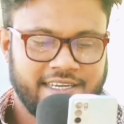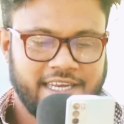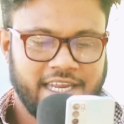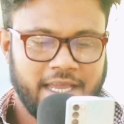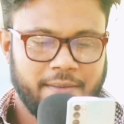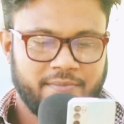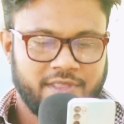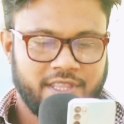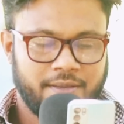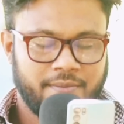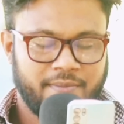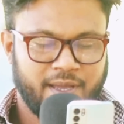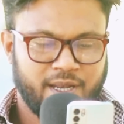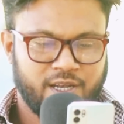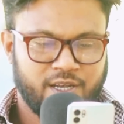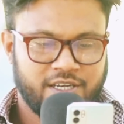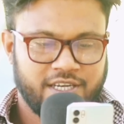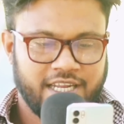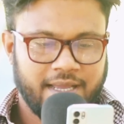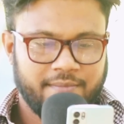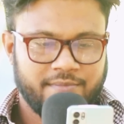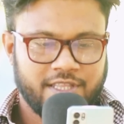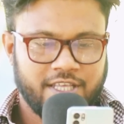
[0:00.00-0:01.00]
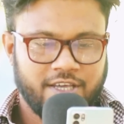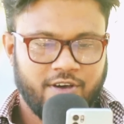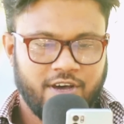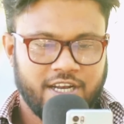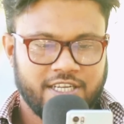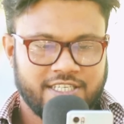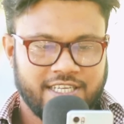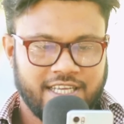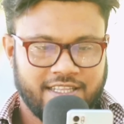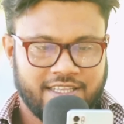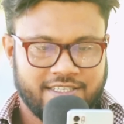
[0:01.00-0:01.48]
ট্যাপ দিবেন ট্যাপ
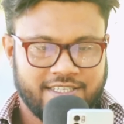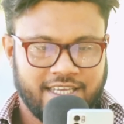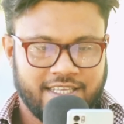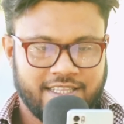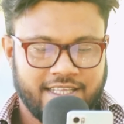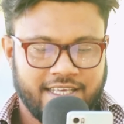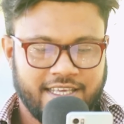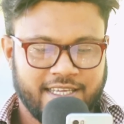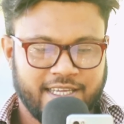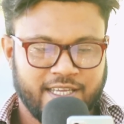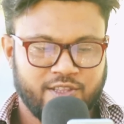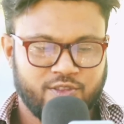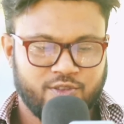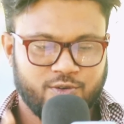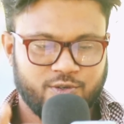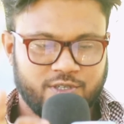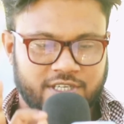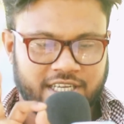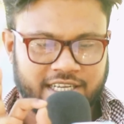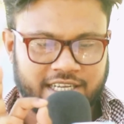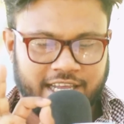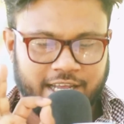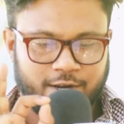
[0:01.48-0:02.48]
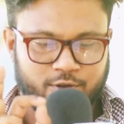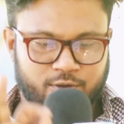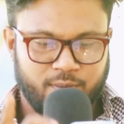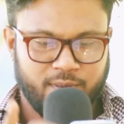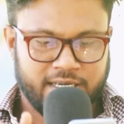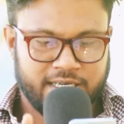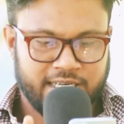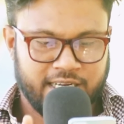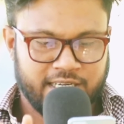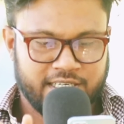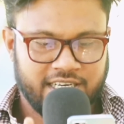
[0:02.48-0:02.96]
দেওয়ার সাথে সাথেই কিন্তু ঠিক এরকম
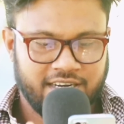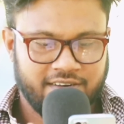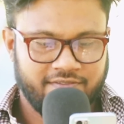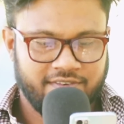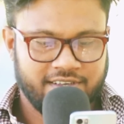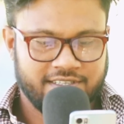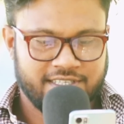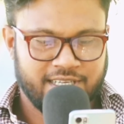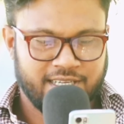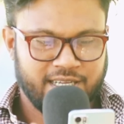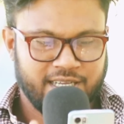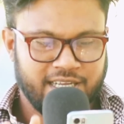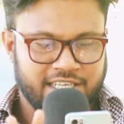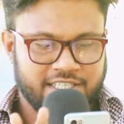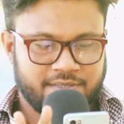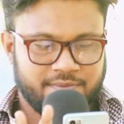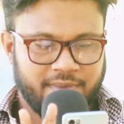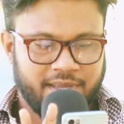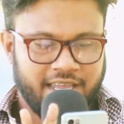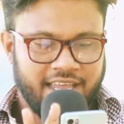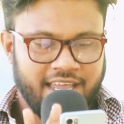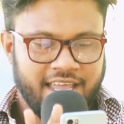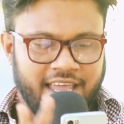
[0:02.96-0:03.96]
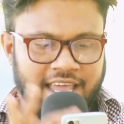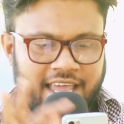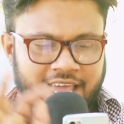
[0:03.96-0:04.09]
একটা ইন্টারফেসে নিয়ে আসবে